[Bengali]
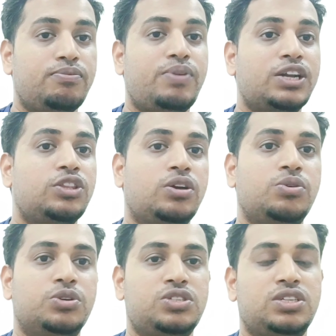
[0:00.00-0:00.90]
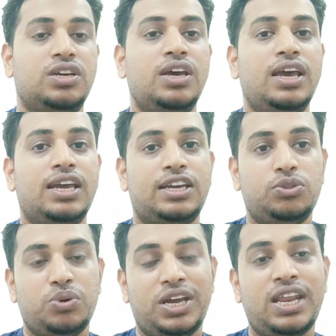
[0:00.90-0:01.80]
পার্থক্য হচ্ছে
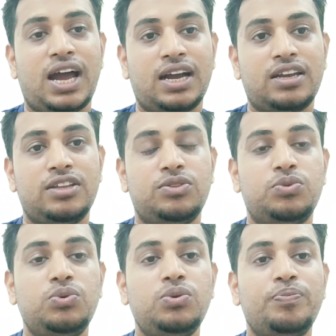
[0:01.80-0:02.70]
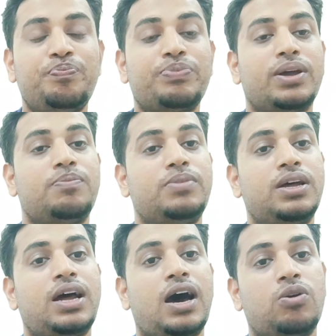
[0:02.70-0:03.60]
কিন্তু এর আগে কিন্তু আপনার
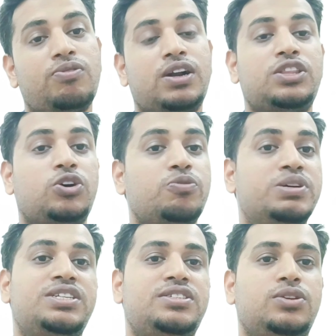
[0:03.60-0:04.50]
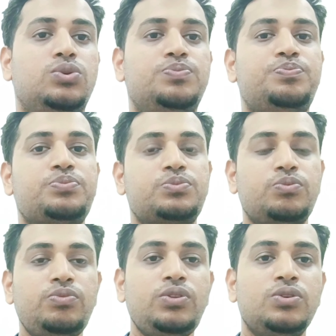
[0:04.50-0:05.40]
আরো পার্থক্য বেশি ছিল
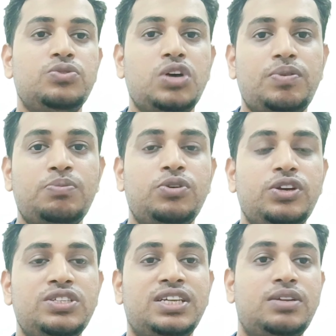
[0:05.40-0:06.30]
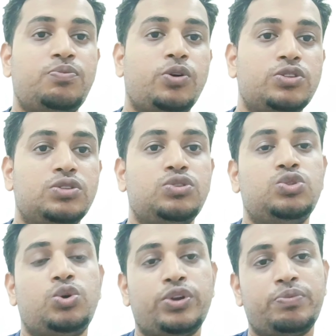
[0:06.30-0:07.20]
তো আমার মনে হয় যাদের প্রয়োজন
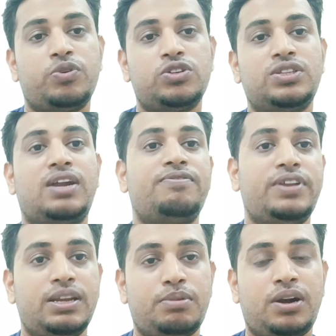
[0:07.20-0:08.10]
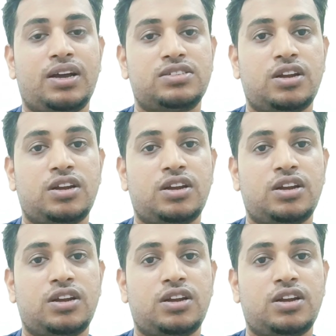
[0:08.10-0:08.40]
জরুরি প্রয়োজন তারা পিন নাম্বারে টাকা